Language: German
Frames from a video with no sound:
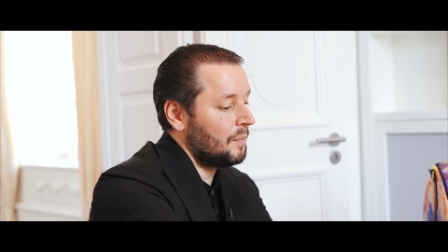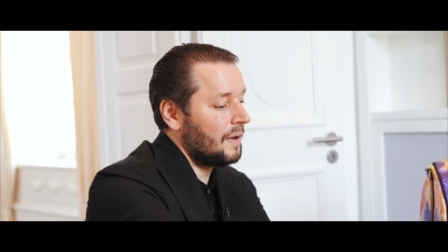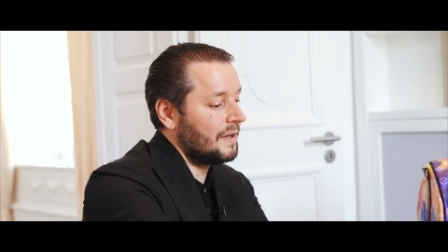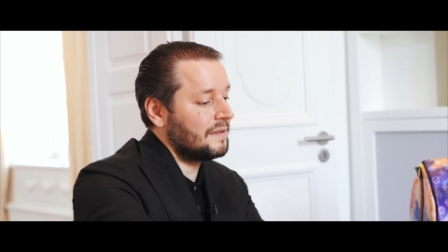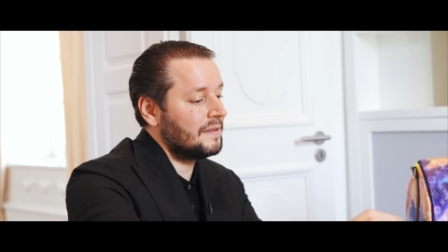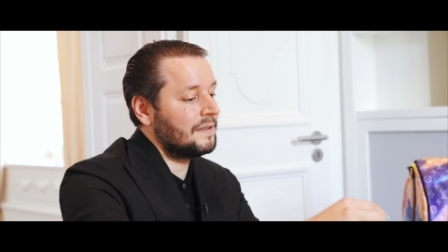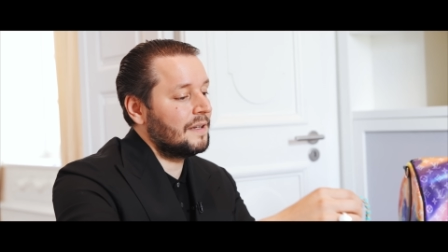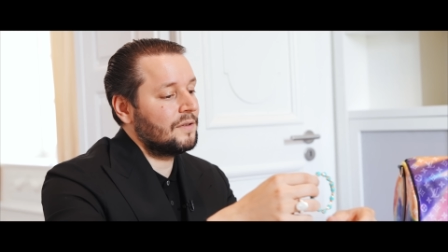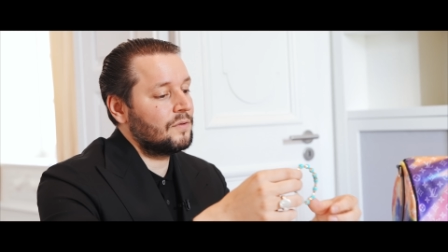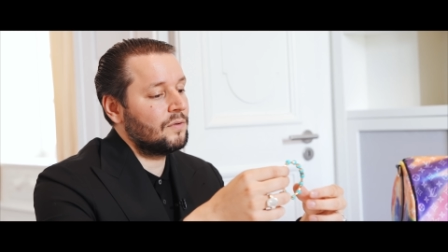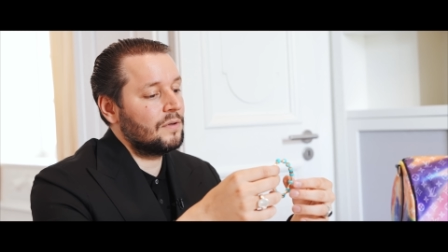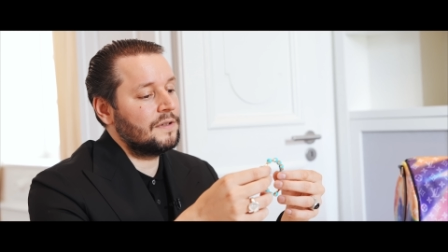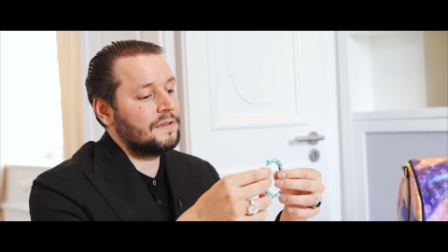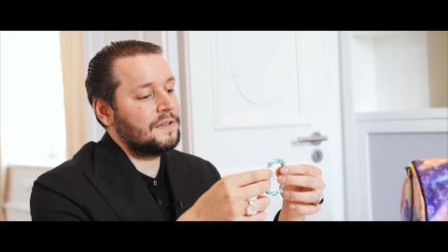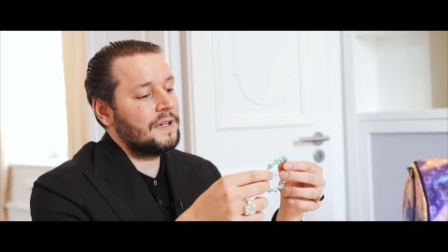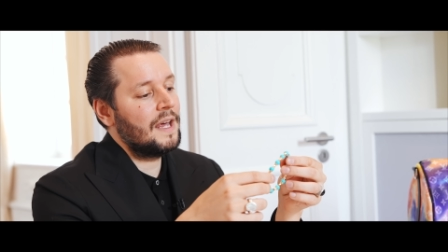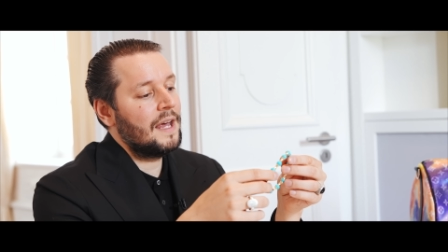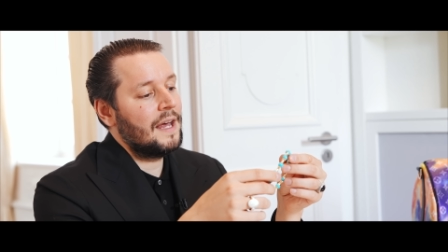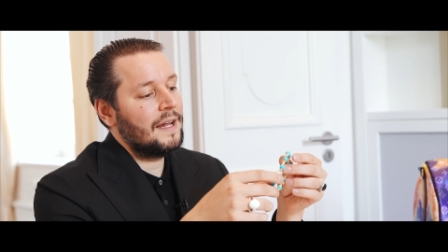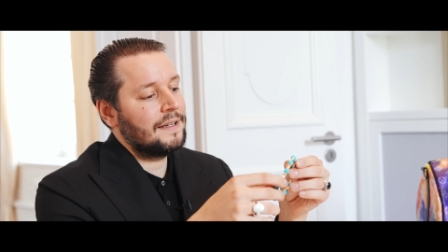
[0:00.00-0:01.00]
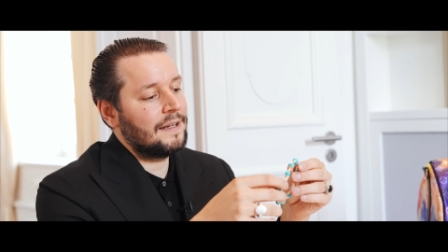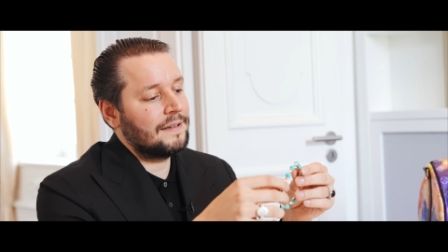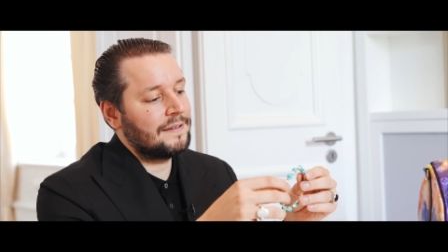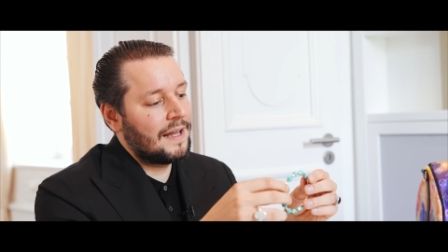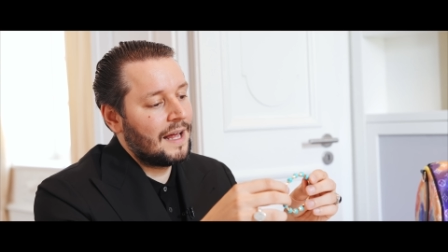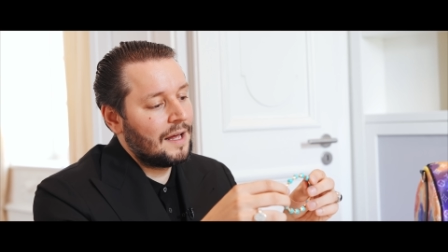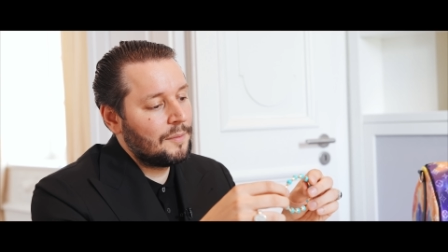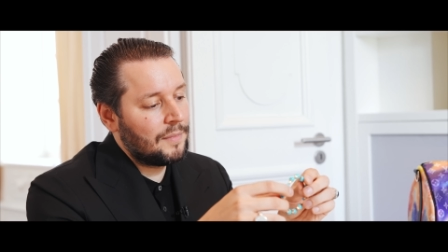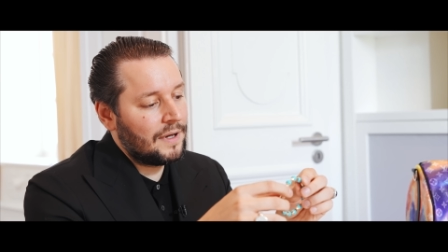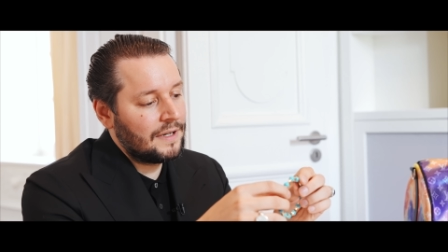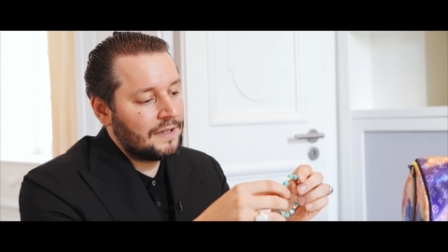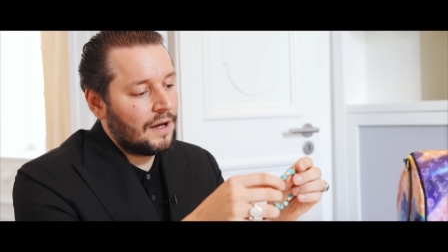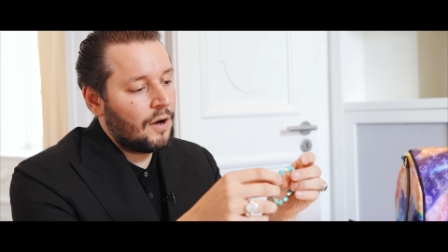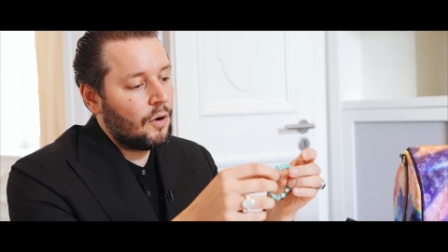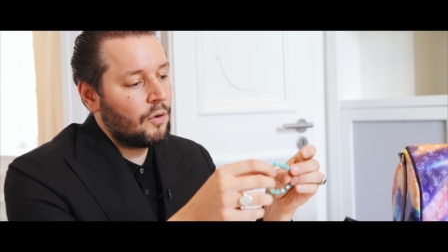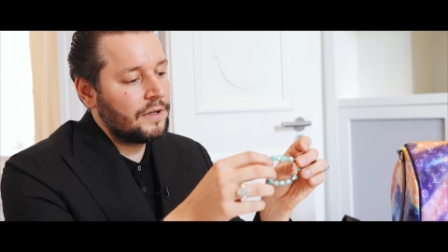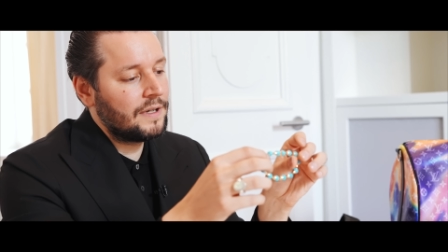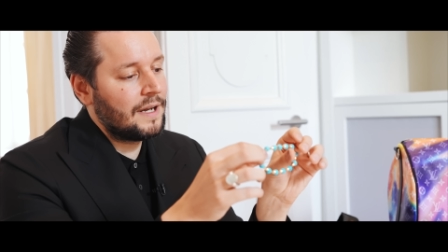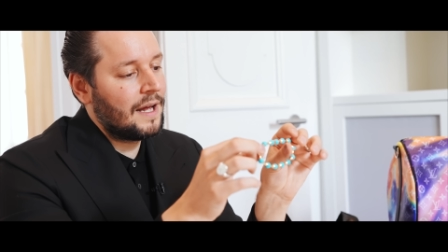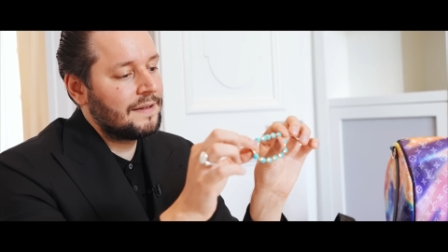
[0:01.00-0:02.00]
passend natürlich das Armband
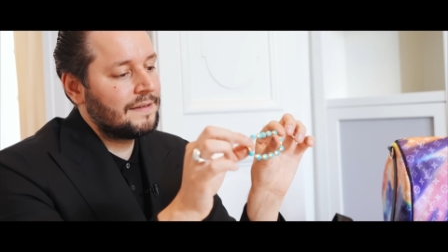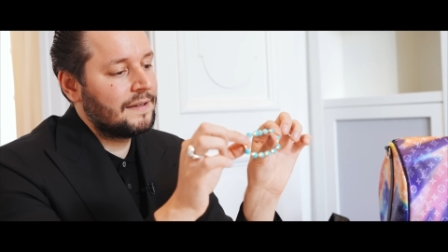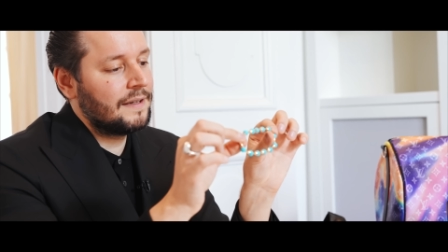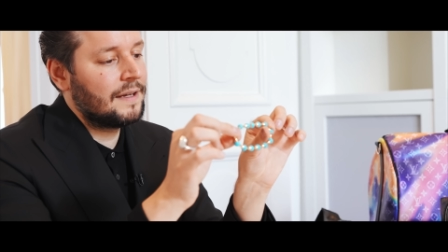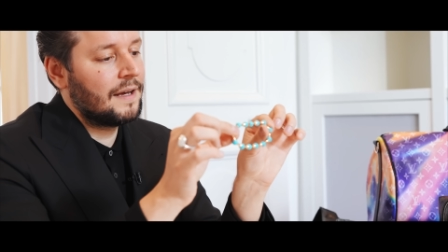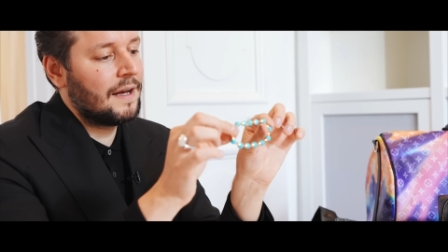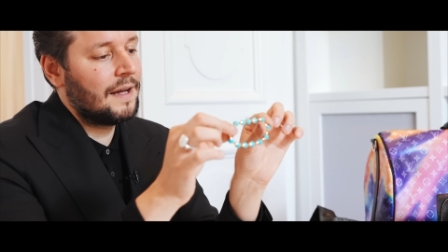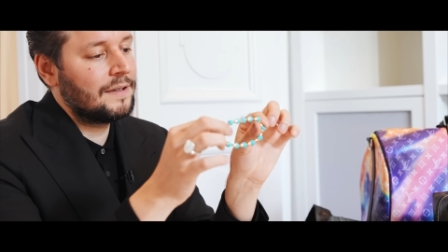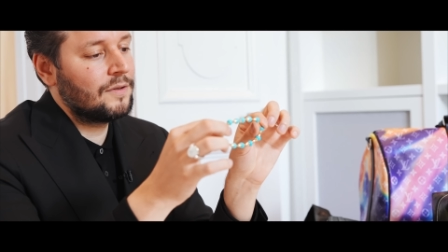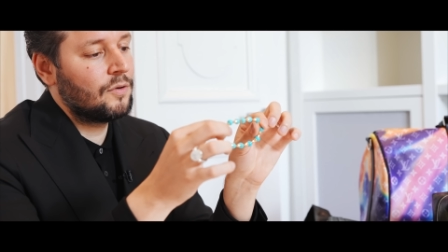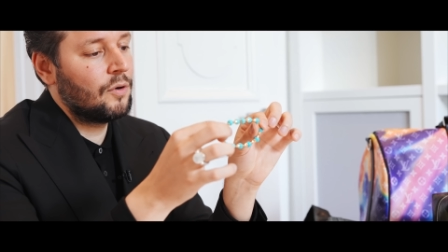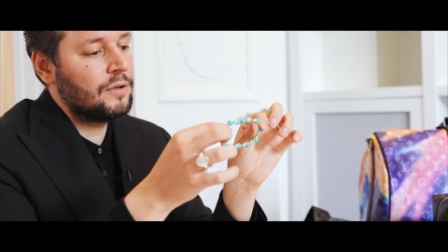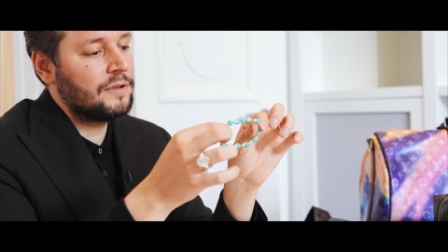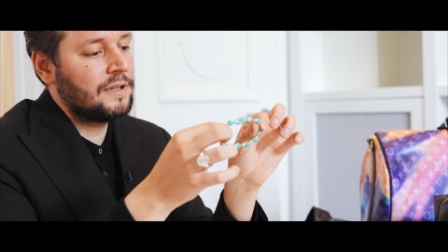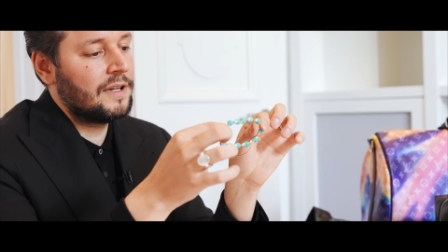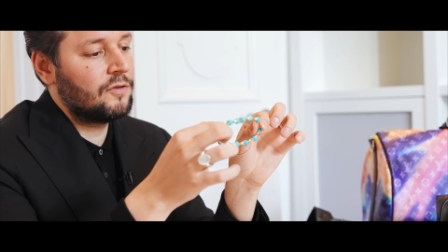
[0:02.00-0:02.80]
auch in 18 Karat Gold,